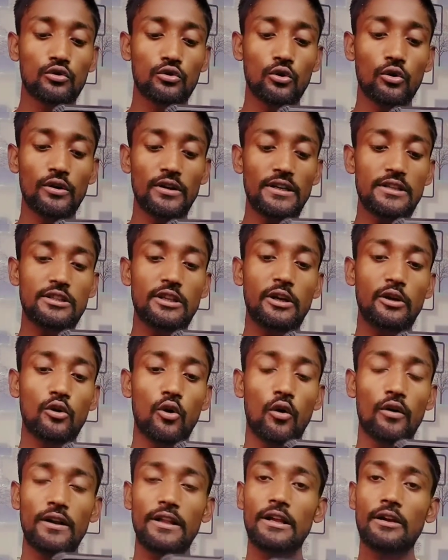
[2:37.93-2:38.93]
तो इस
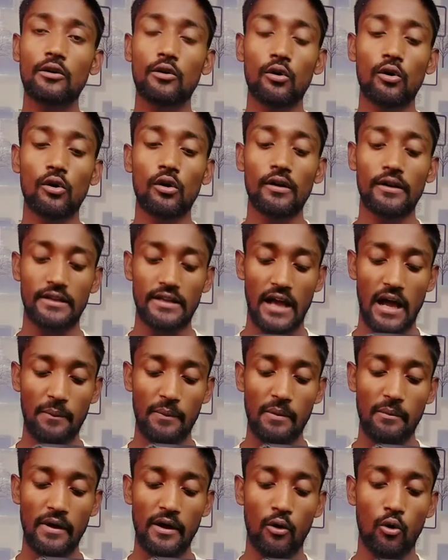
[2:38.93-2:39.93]
रिकॉर्डिंग को यहाँ
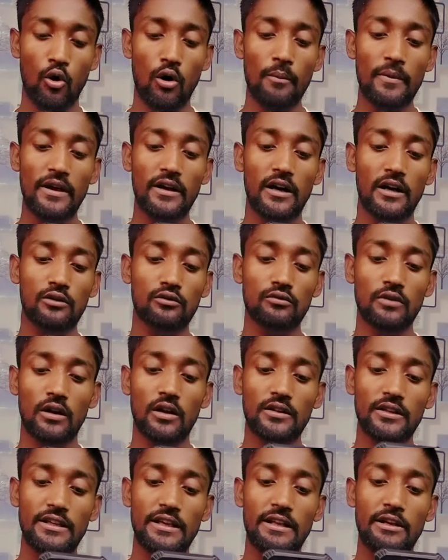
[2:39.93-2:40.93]
पे मैं होम भी कर दूंगा
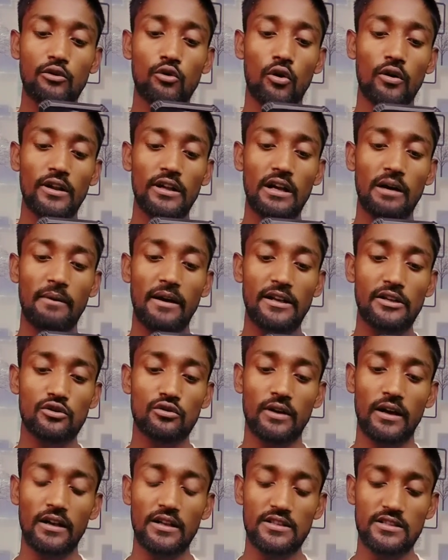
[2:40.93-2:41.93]
ना तो ये रिकॉर्डिंग हमारी
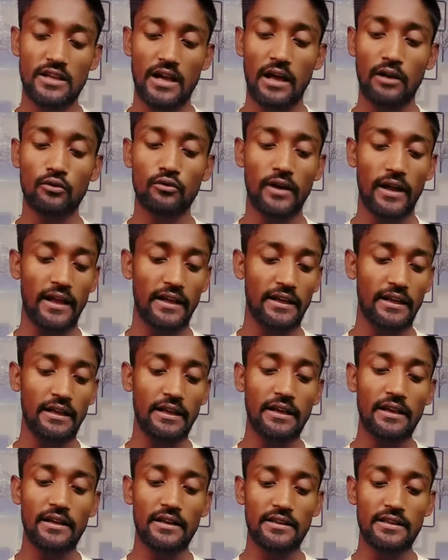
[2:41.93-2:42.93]
जो है ना चालू
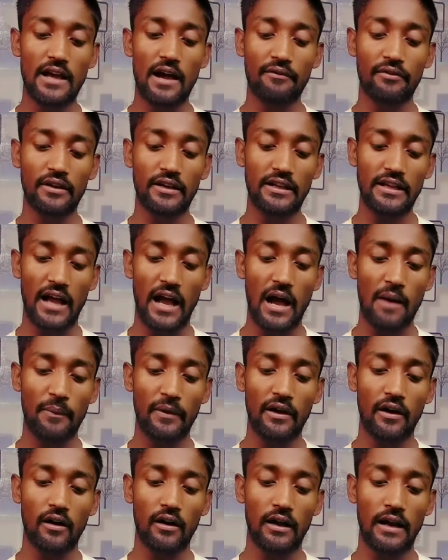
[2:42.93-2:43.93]
रहेगी या फिर यहाँ
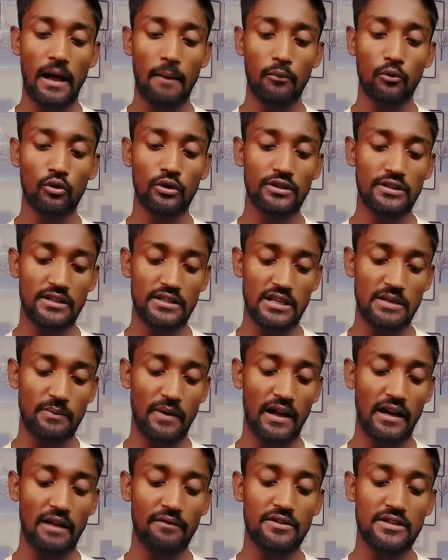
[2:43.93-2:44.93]
पे अगर आप लोग इसे
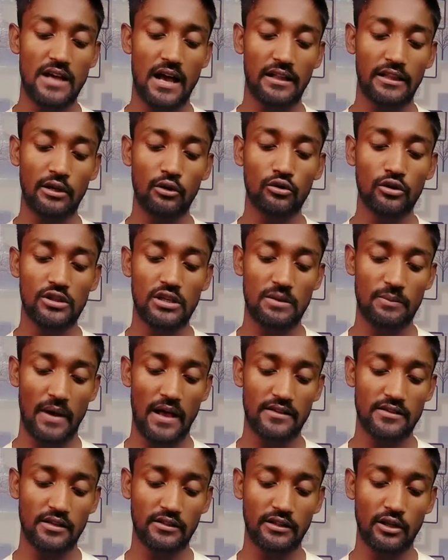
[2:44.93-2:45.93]
छिपाना भी चाहते हो तो
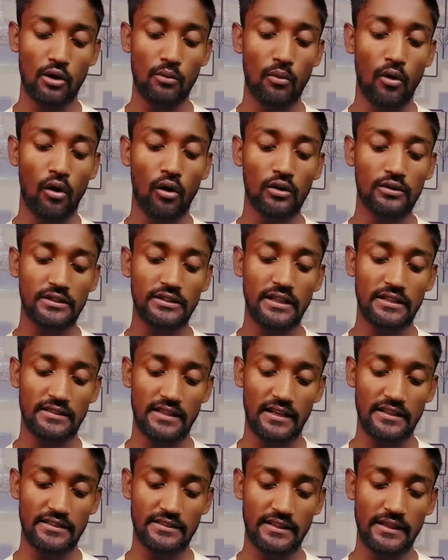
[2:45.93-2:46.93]
छिपा सकते हो बहुत ही
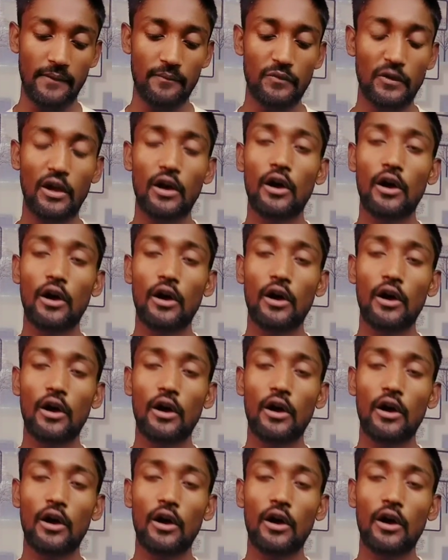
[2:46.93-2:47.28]
आसानी से